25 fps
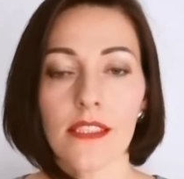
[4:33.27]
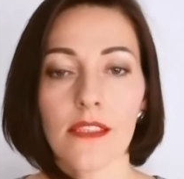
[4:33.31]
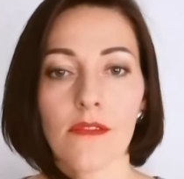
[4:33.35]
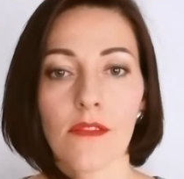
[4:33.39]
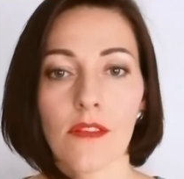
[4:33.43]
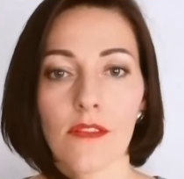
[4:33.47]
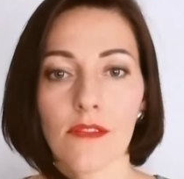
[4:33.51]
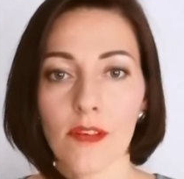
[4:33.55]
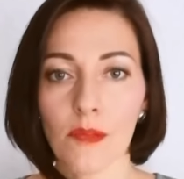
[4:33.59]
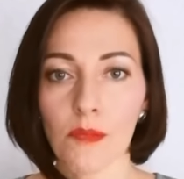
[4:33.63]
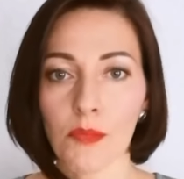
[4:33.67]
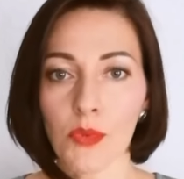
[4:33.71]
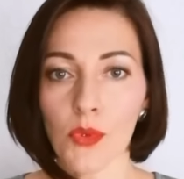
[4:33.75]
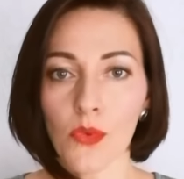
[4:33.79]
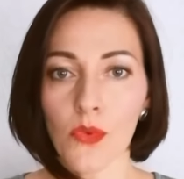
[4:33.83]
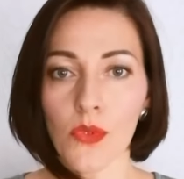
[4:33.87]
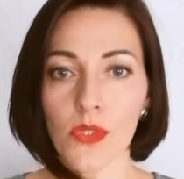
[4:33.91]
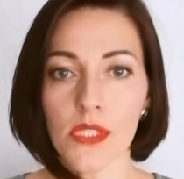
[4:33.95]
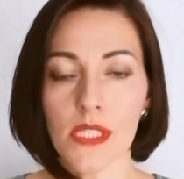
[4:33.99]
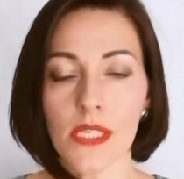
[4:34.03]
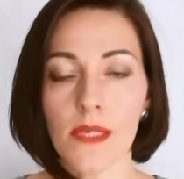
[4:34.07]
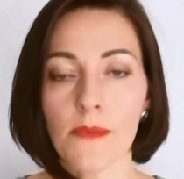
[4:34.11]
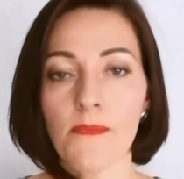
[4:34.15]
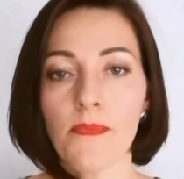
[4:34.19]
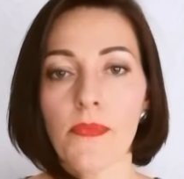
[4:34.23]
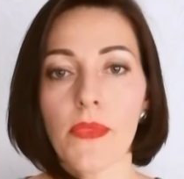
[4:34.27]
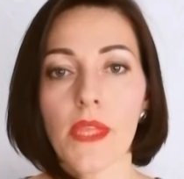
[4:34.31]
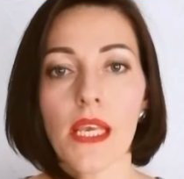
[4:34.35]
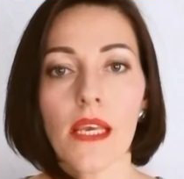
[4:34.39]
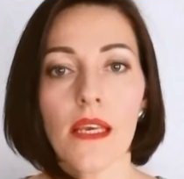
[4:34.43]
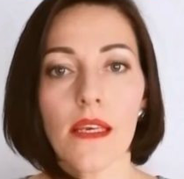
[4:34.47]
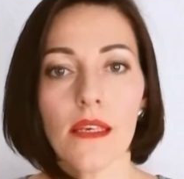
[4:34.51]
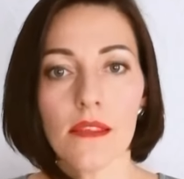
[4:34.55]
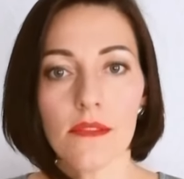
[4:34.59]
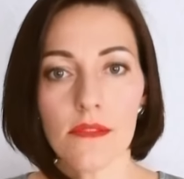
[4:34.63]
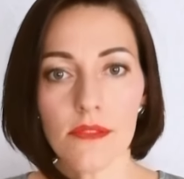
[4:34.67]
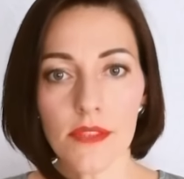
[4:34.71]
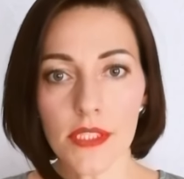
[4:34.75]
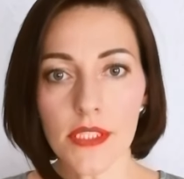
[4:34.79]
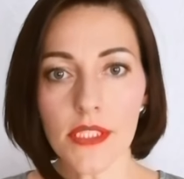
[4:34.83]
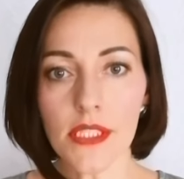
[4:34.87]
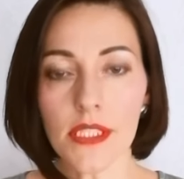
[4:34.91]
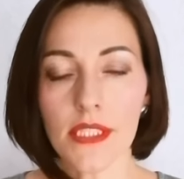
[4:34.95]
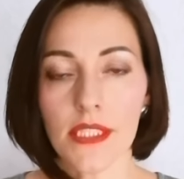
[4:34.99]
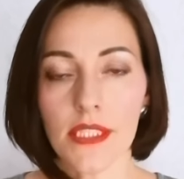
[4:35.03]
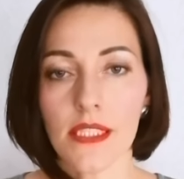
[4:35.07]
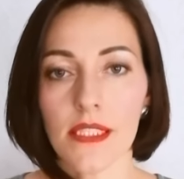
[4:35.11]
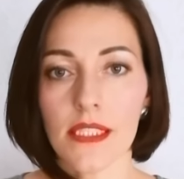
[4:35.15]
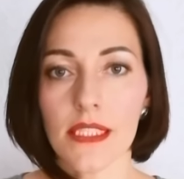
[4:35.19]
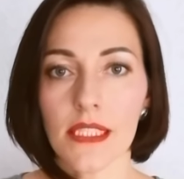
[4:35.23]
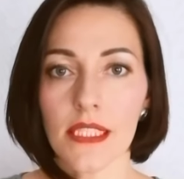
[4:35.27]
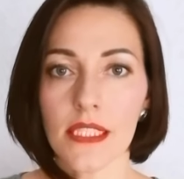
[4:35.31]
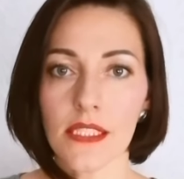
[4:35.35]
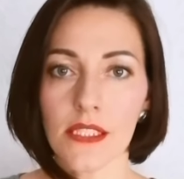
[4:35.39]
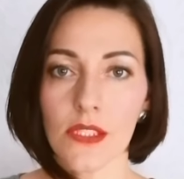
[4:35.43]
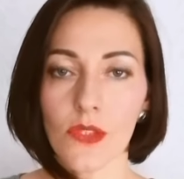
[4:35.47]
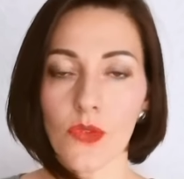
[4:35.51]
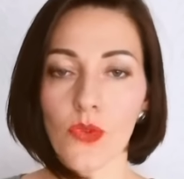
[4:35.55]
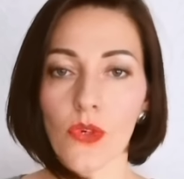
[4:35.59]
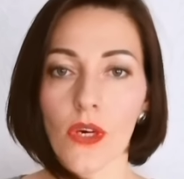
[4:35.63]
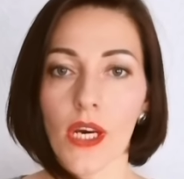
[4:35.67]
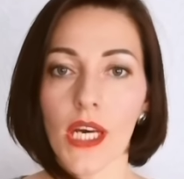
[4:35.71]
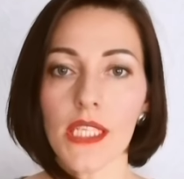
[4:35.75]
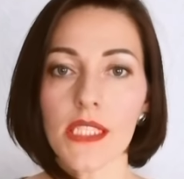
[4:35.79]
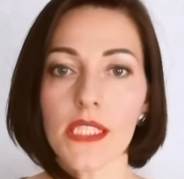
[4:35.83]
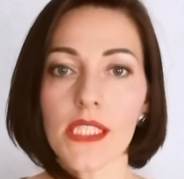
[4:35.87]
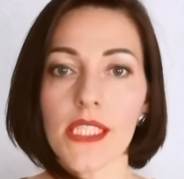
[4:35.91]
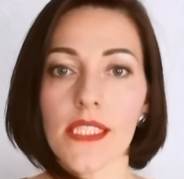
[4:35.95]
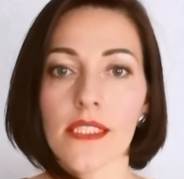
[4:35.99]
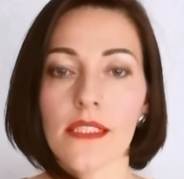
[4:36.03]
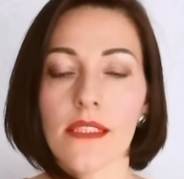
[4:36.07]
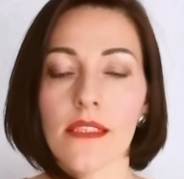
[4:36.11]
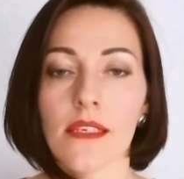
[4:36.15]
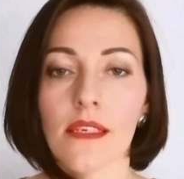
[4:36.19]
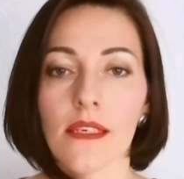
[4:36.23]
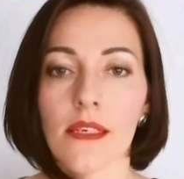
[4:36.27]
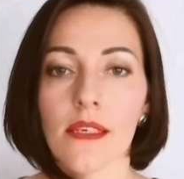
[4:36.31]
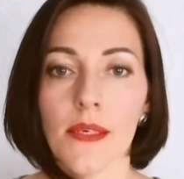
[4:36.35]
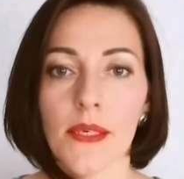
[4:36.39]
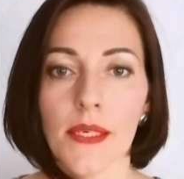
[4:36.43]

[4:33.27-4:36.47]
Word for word: этого вопроса, видение этой ситуации.